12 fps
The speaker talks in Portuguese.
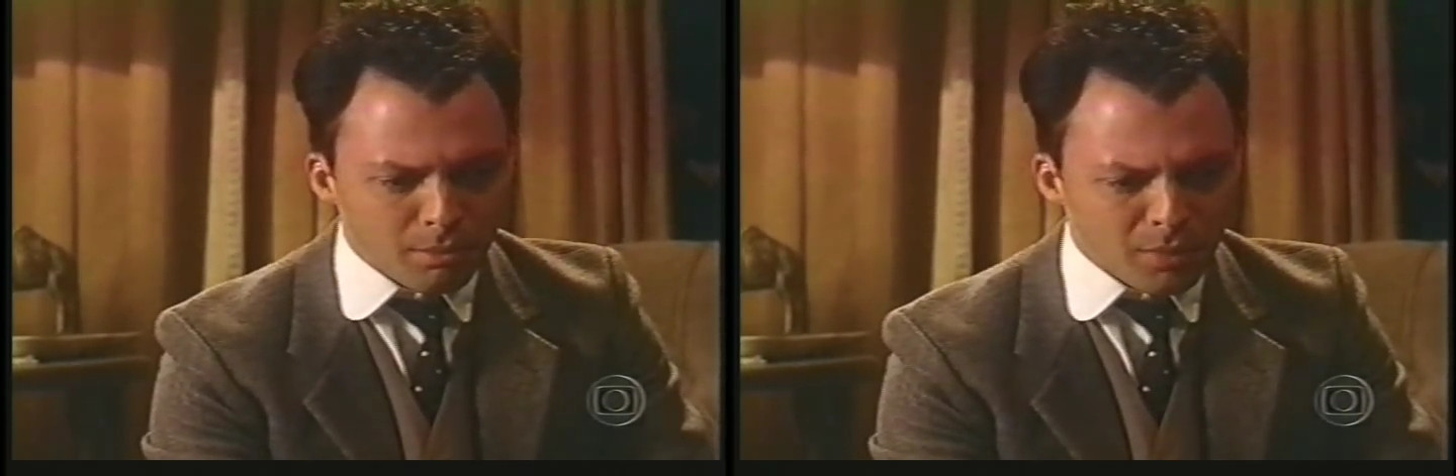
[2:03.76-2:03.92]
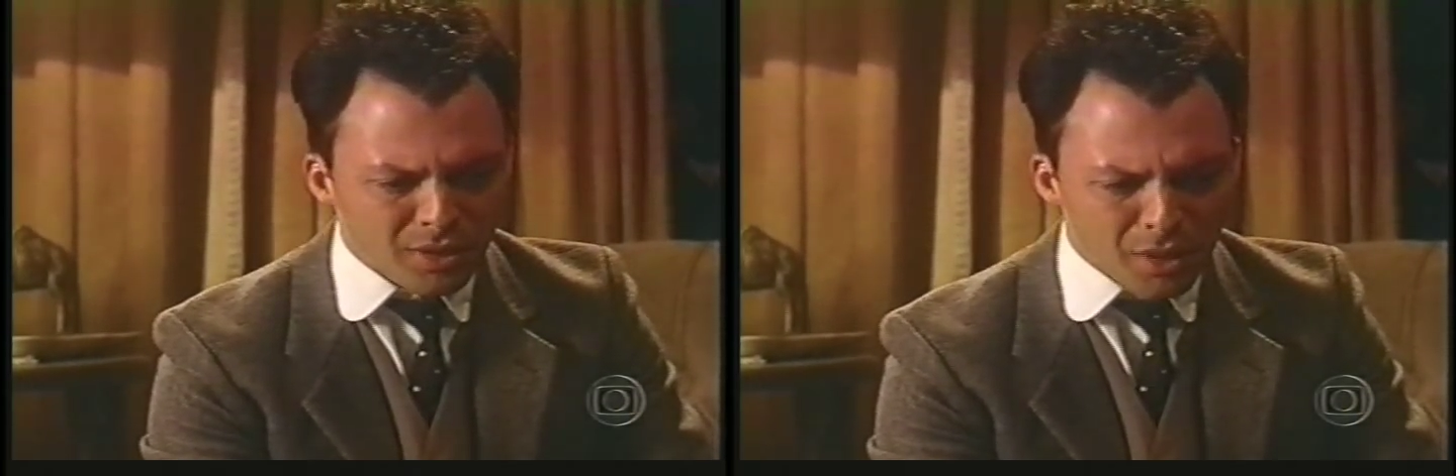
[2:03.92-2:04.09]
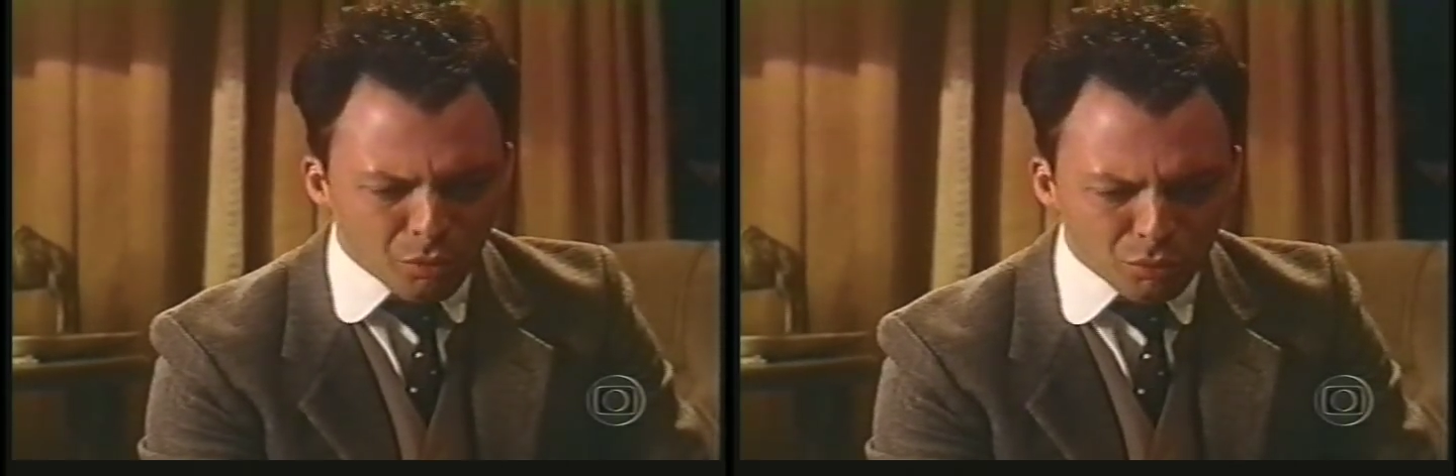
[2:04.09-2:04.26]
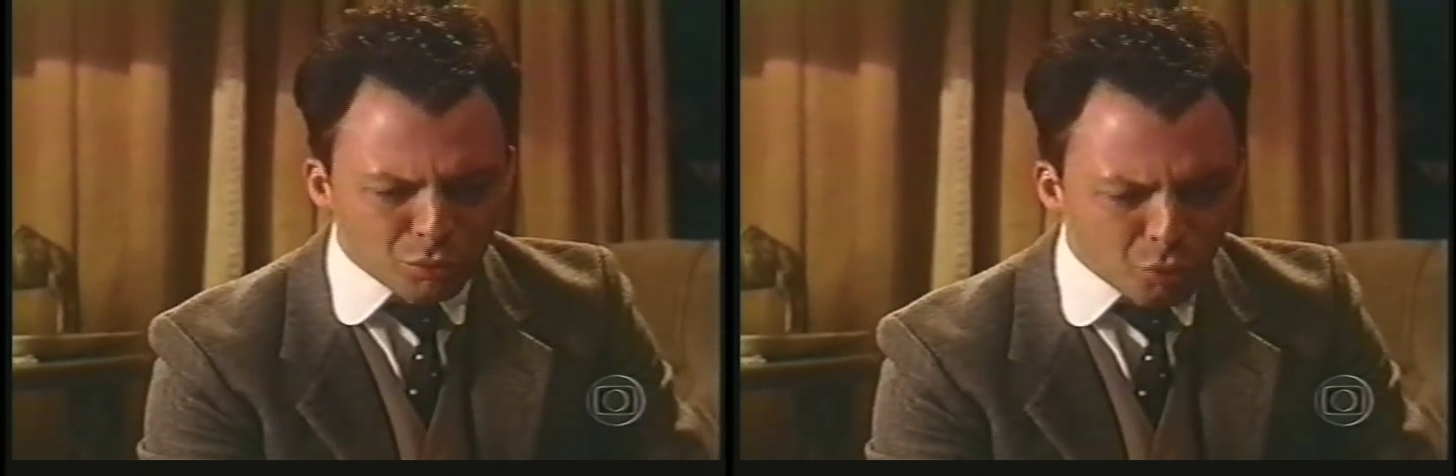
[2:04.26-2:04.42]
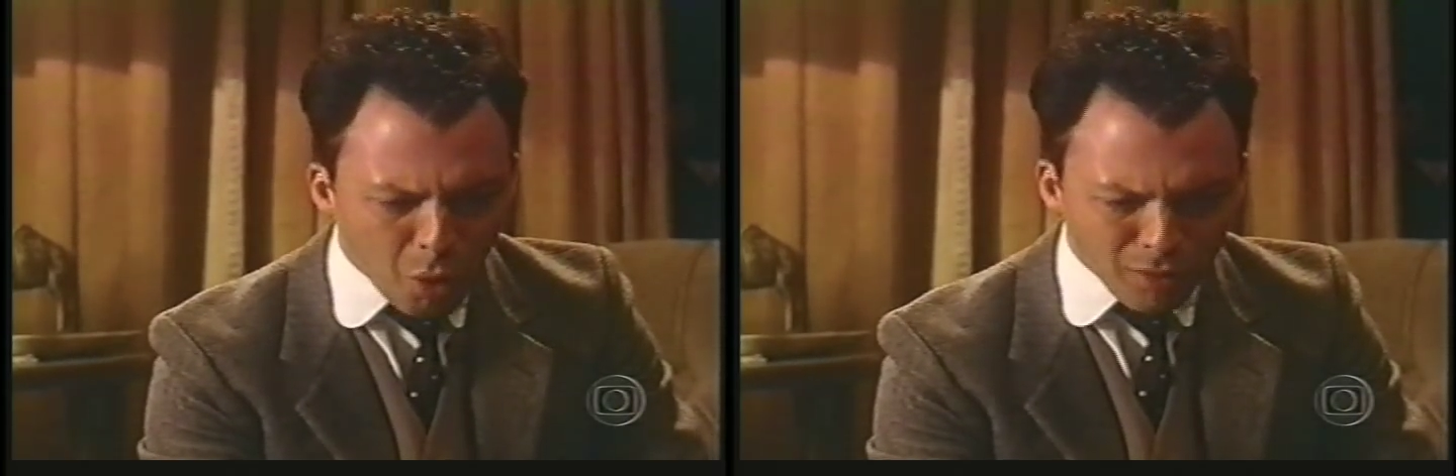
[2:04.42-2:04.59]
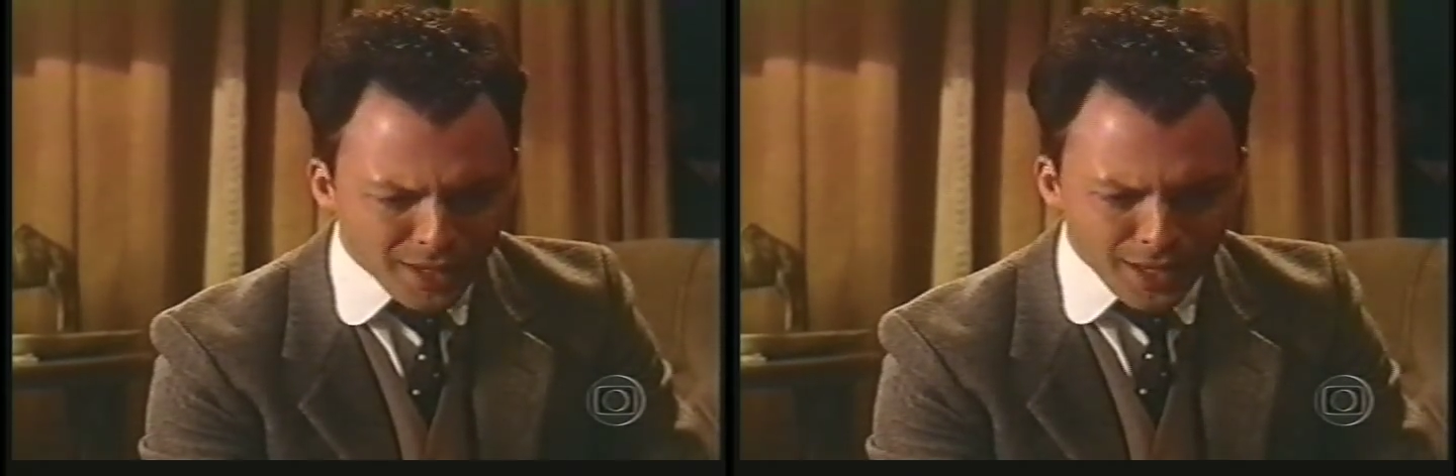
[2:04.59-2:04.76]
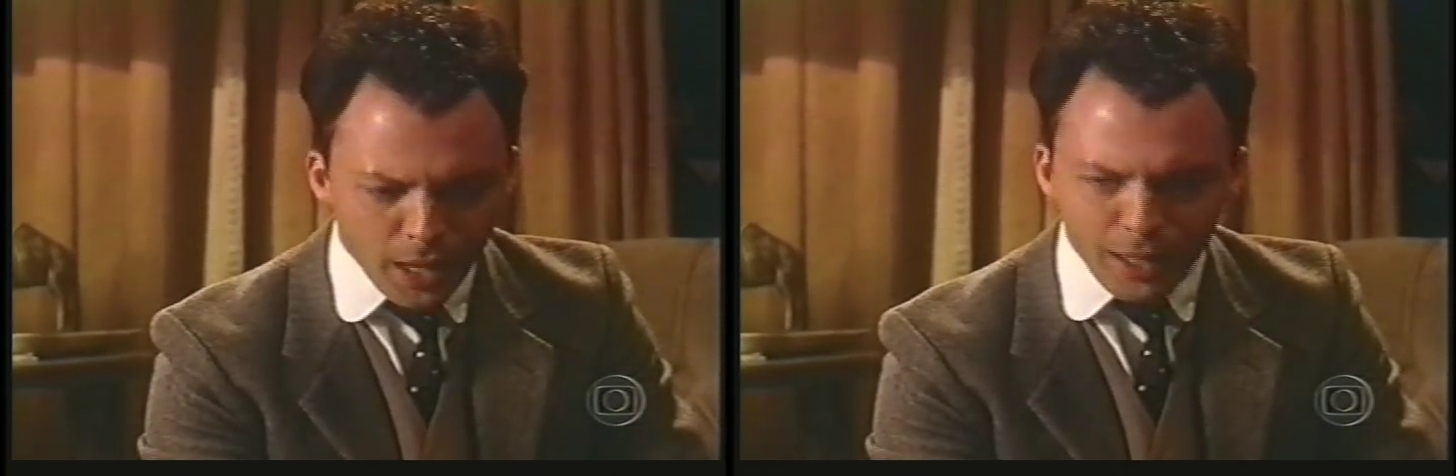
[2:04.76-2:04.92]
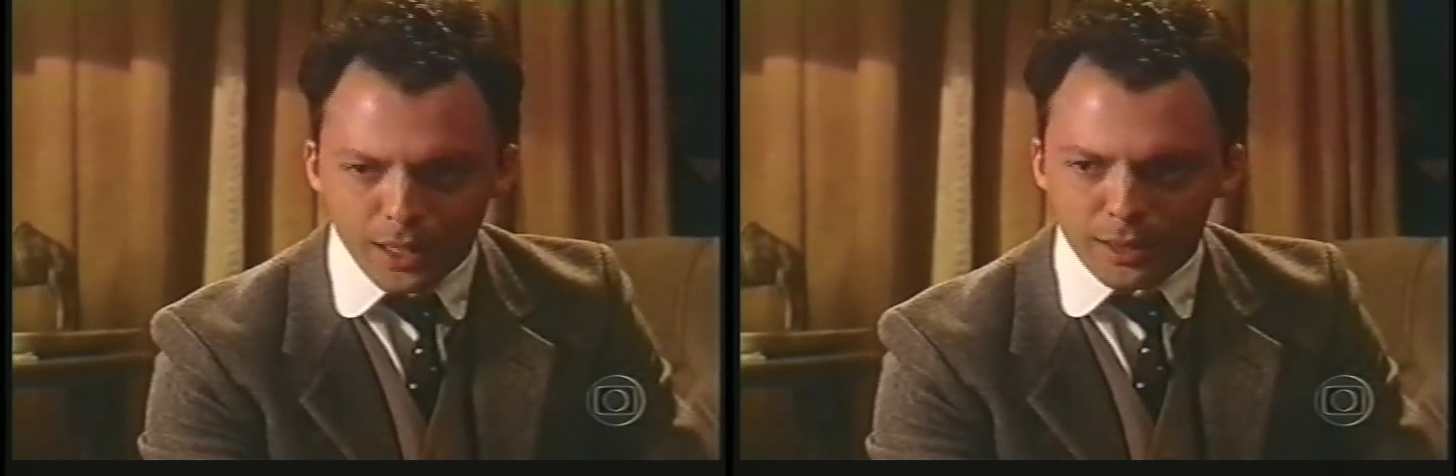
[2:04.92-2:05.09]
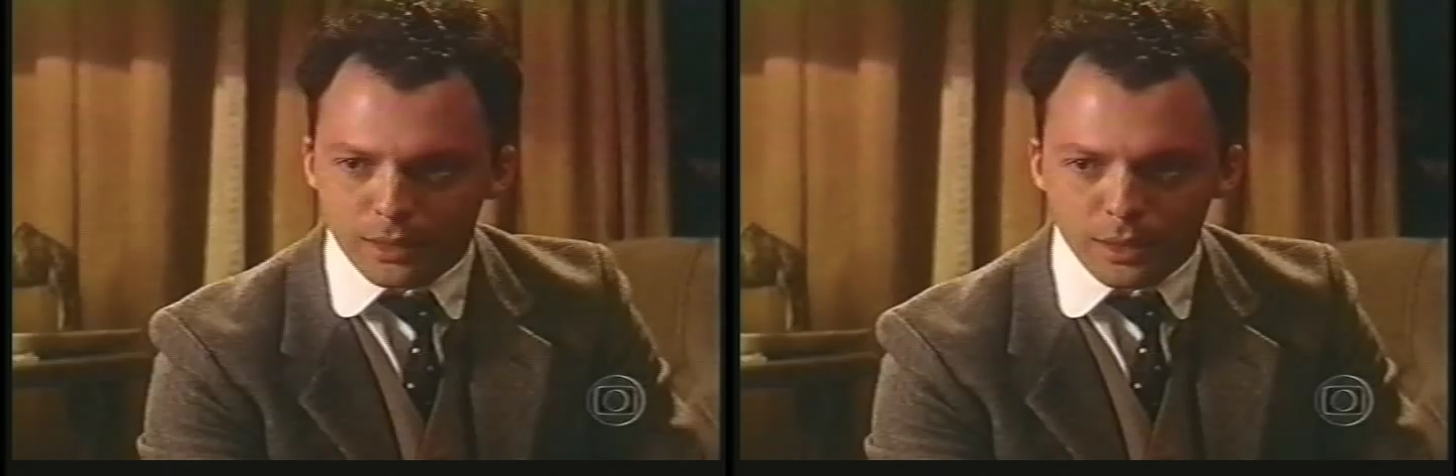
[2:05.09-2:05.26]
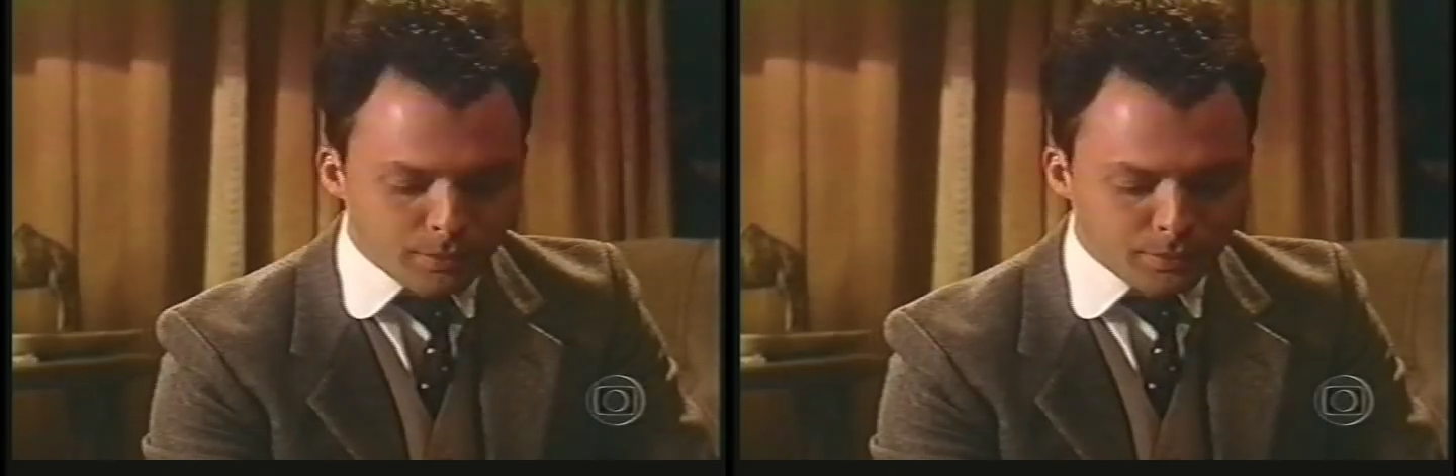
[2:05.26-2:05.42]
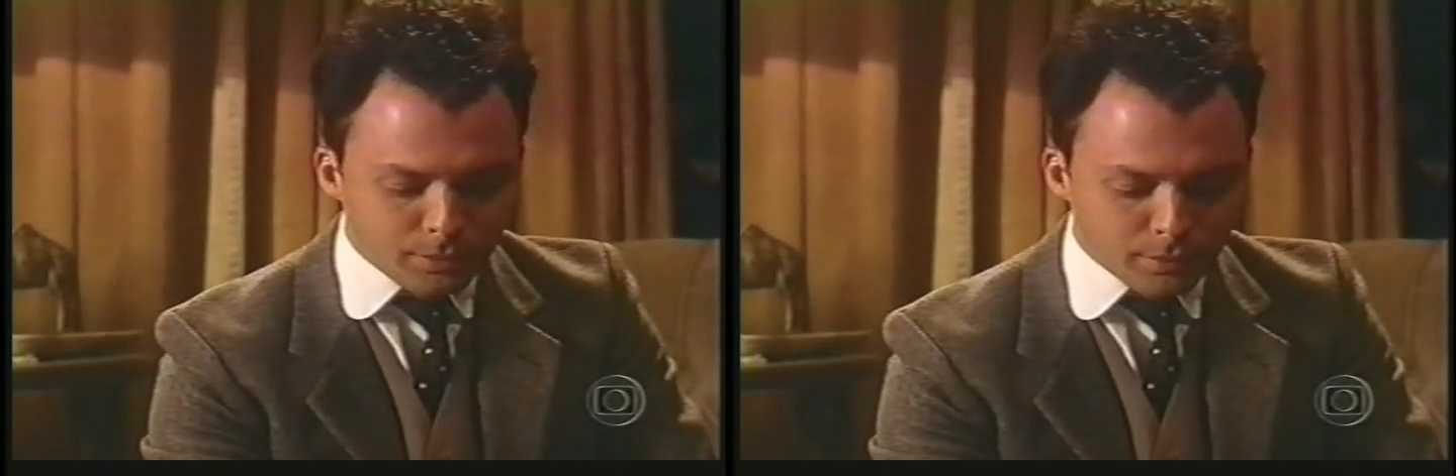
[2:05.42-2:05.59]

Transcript: Me deu um nó na garganta.